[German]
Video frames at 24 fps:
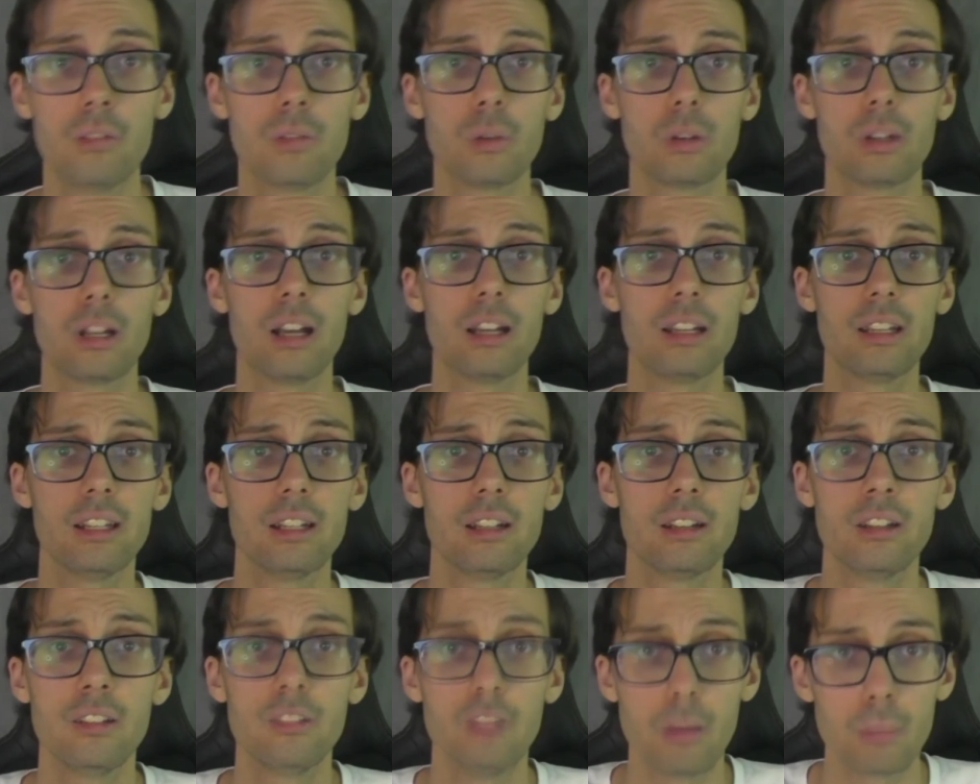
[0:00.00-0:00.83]
Von
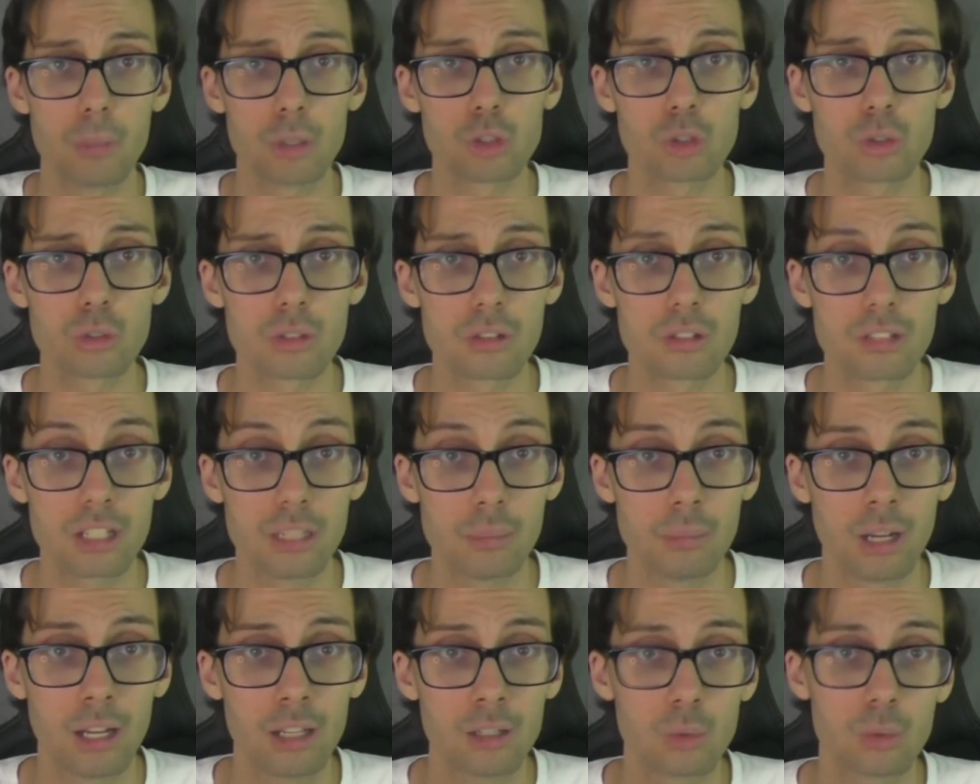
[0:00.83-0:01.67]
daher, wenn man schon ein
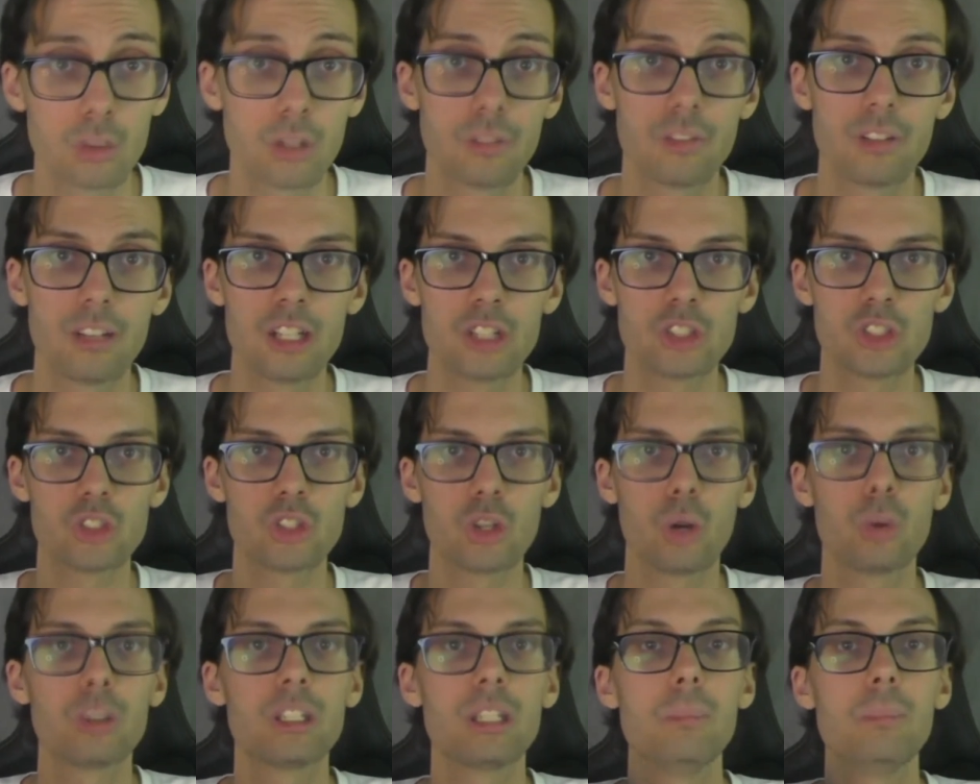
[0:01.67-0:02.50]
System hat oder vielleicht
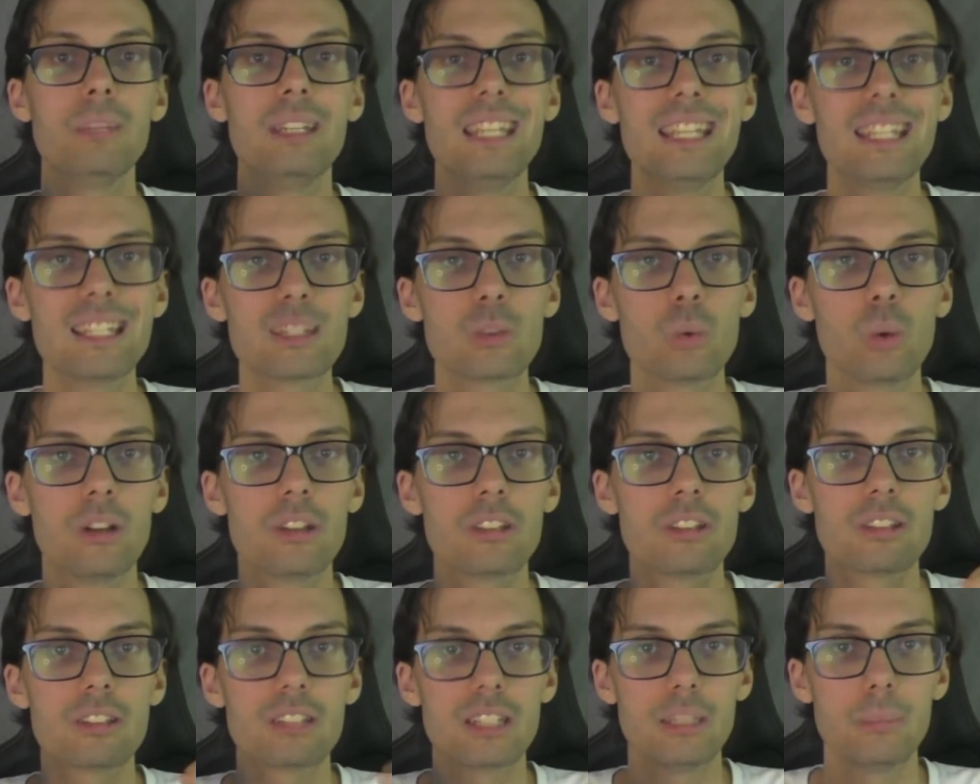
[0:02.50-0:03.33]
sich auch demnächst so
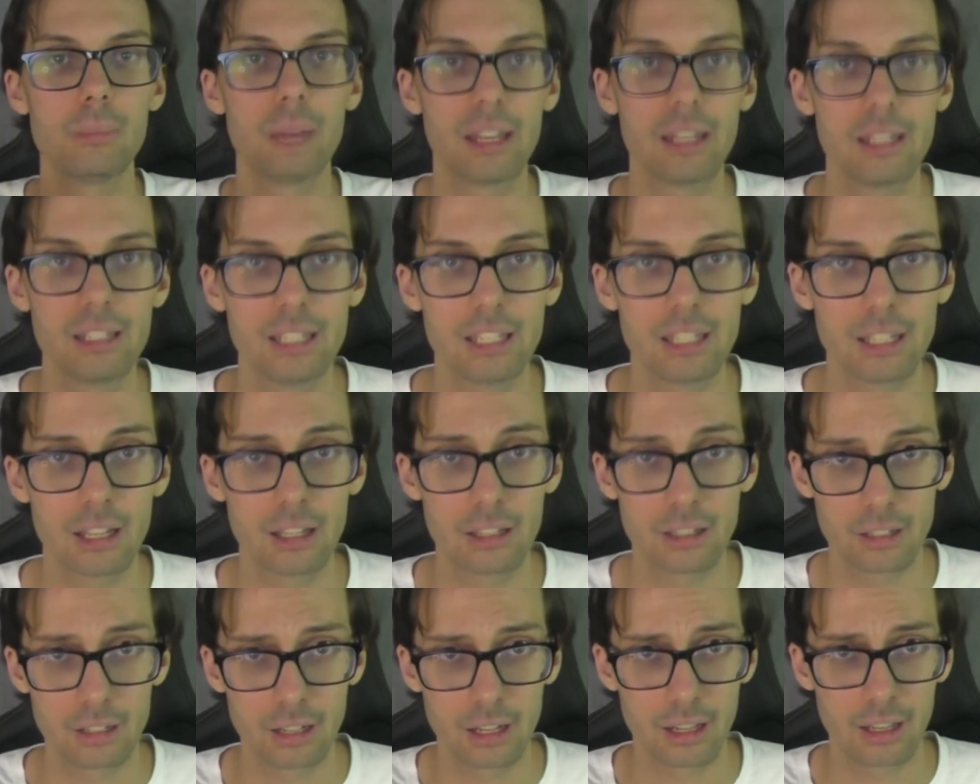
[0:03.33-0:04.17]
ein System
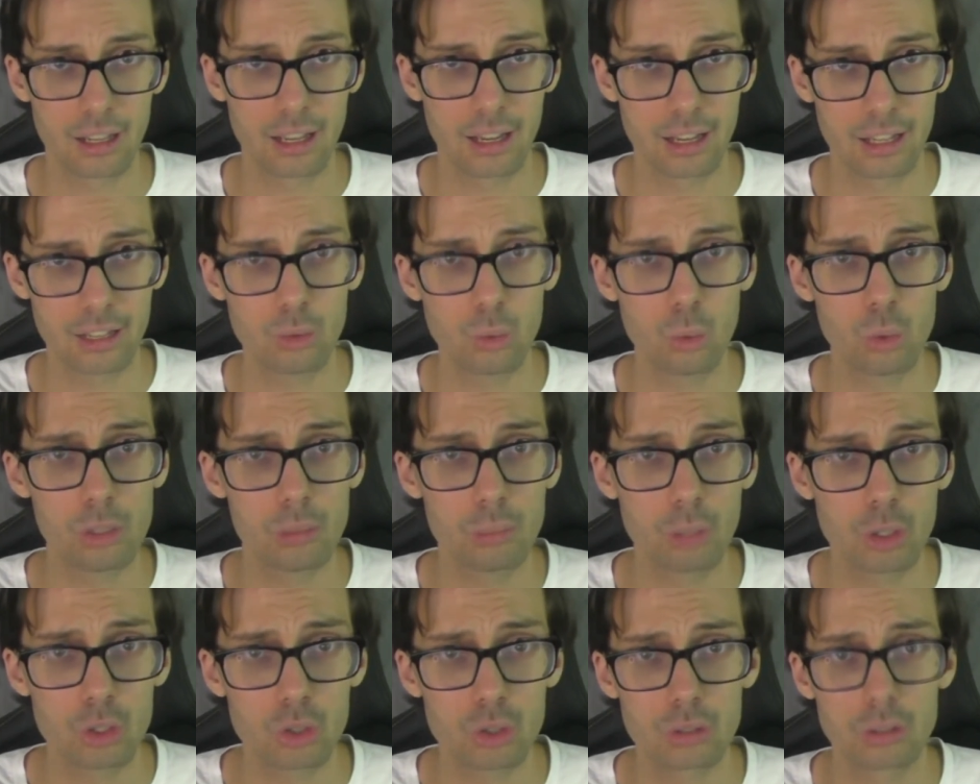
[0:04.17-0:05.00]
äh,
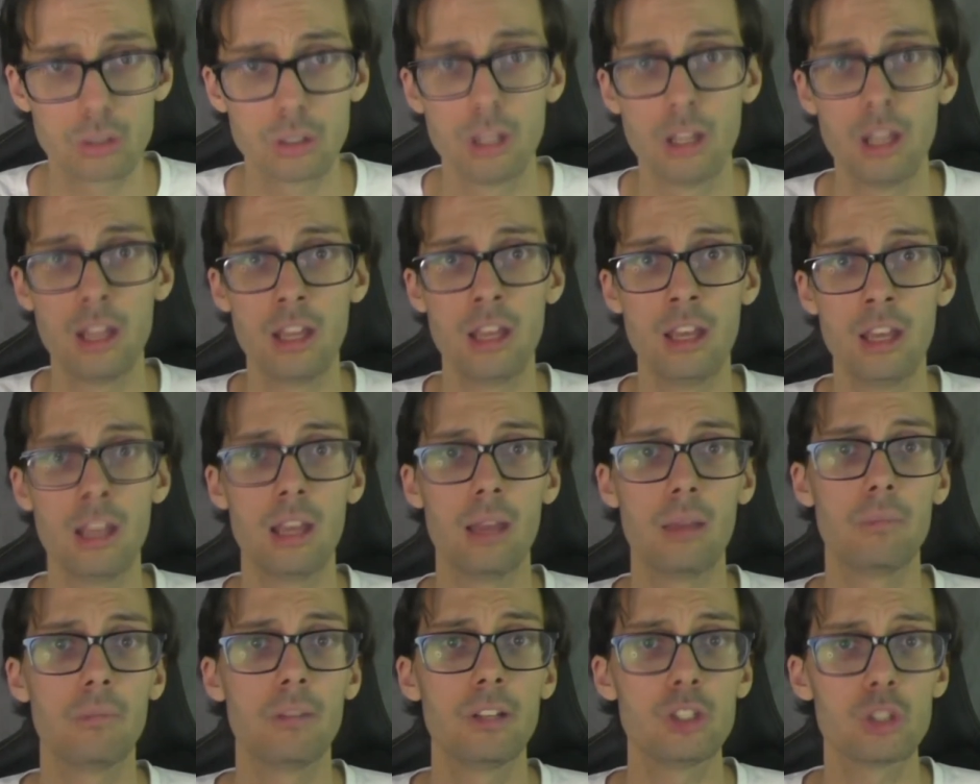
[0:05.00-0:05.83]
heranholen möchte,
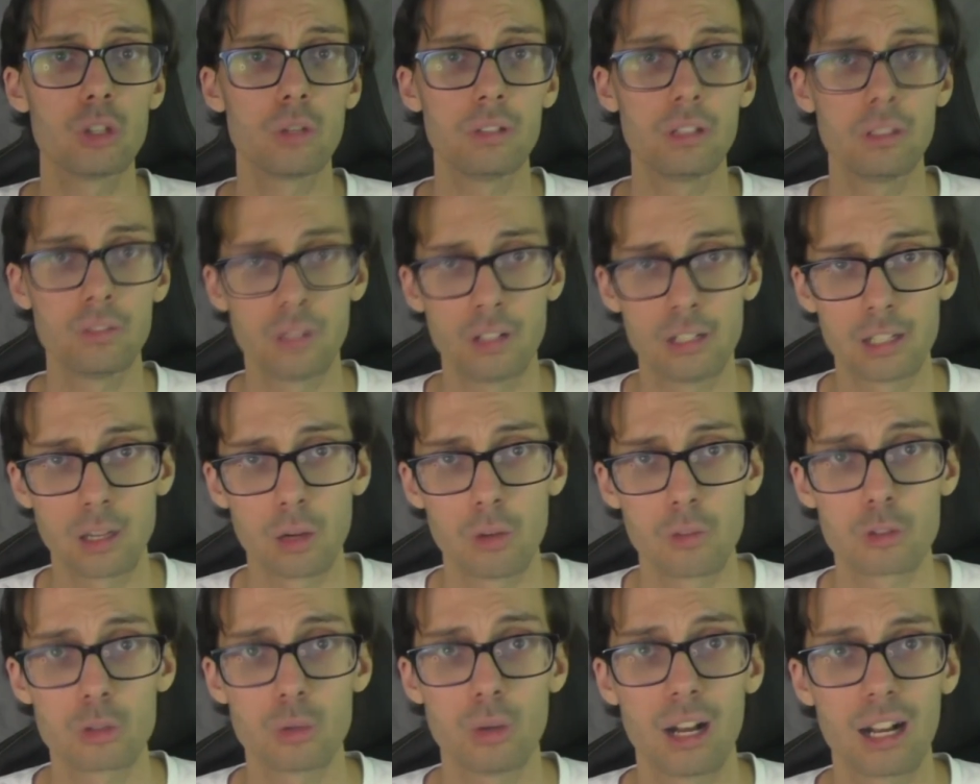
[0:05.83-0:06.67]
empfehle ich auf jeden Fall
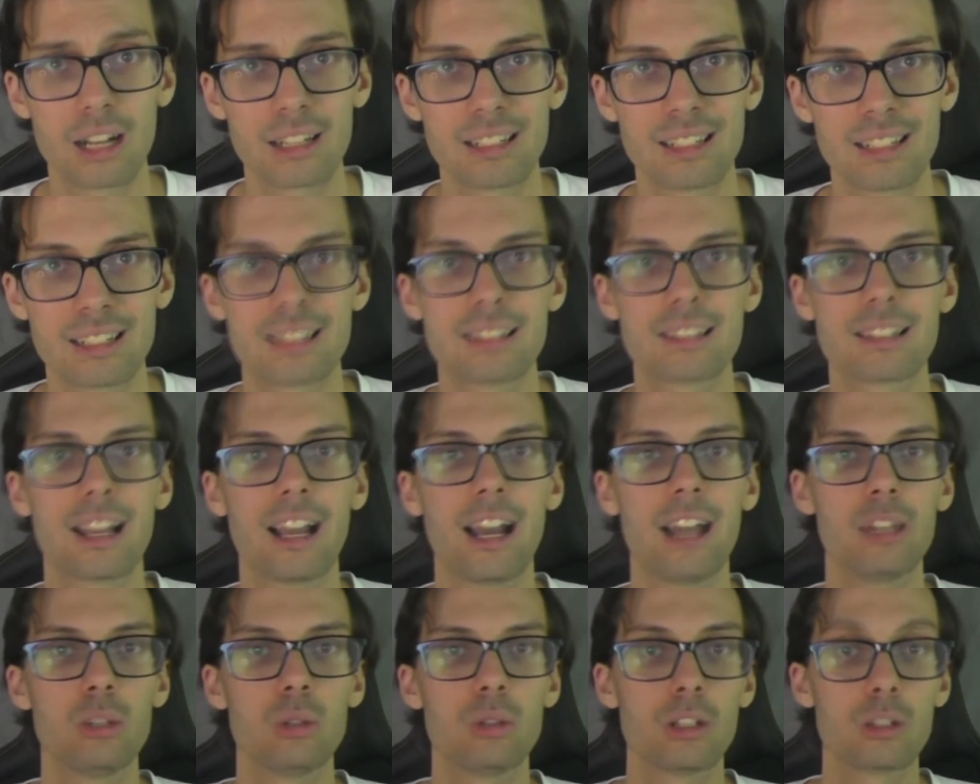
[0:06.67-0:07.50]
darauf zu achten, dass
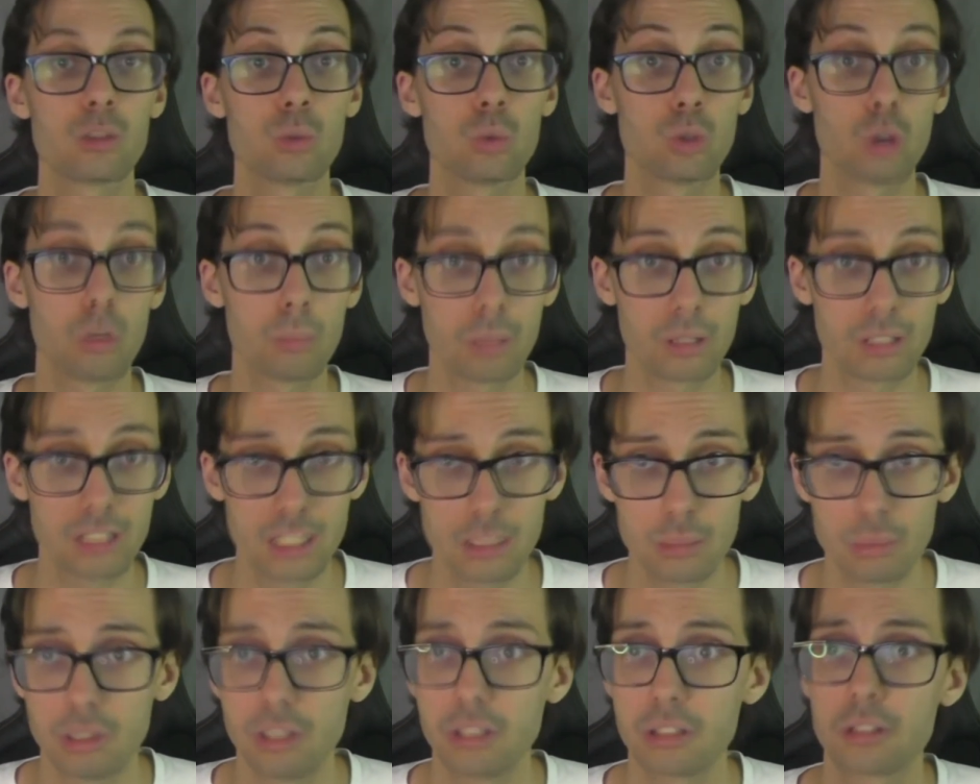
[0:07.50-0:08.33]
das Radio dazu
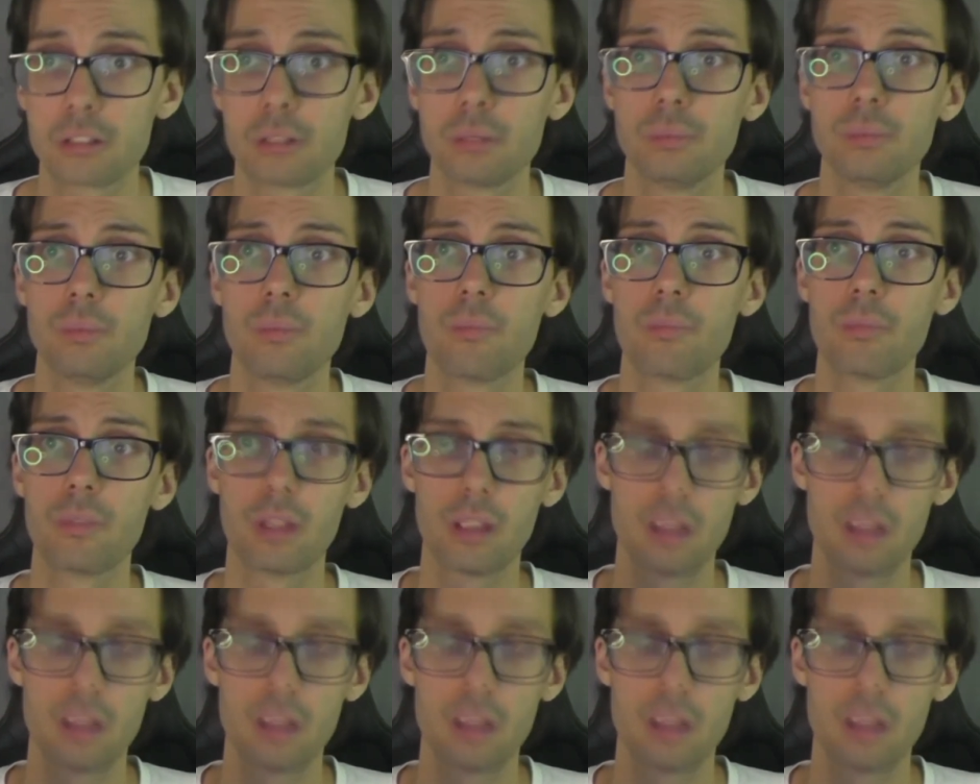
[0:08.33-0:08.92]
kompatibel ist.